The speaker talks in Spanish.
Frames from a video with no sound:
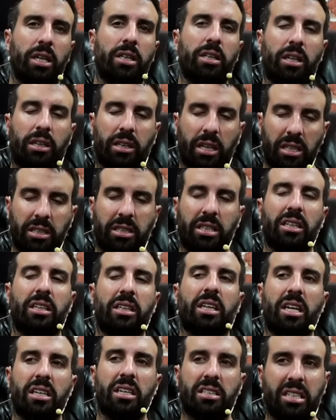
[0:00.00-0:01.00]
Distancia
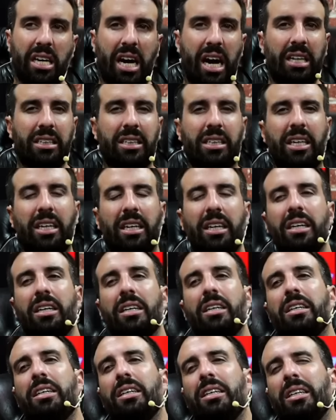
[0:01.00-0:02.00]
interesante,
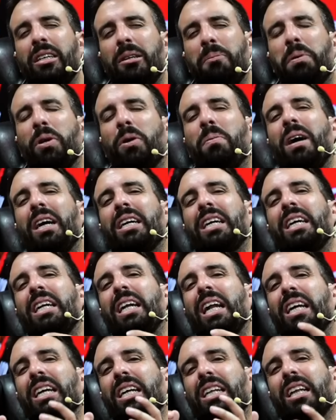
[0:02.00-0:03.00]
pero más que
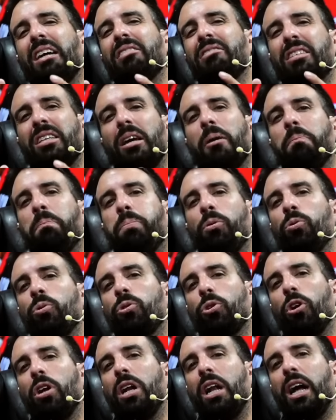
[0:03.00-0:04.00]
la distancia en
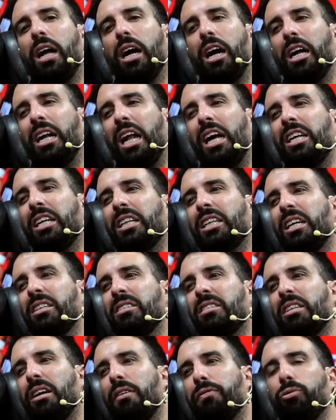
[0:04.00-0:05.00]
puntos, la,
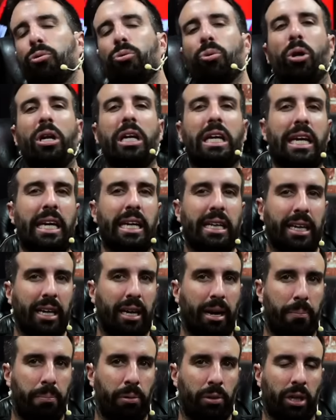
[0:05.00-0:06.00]
distancia
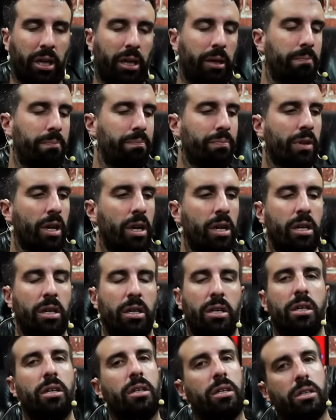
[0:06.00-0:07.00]
futbolística, porque
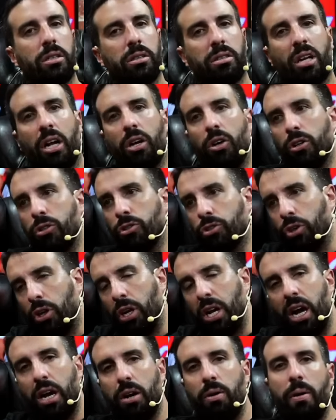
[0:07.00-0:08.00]
San Lorenzo
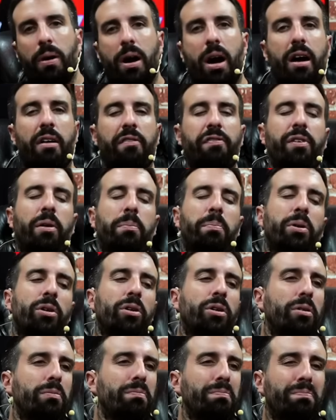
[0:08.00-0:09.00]
le ganó a Anfield,
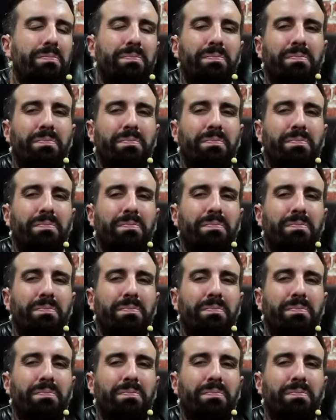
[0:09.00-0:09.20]
pero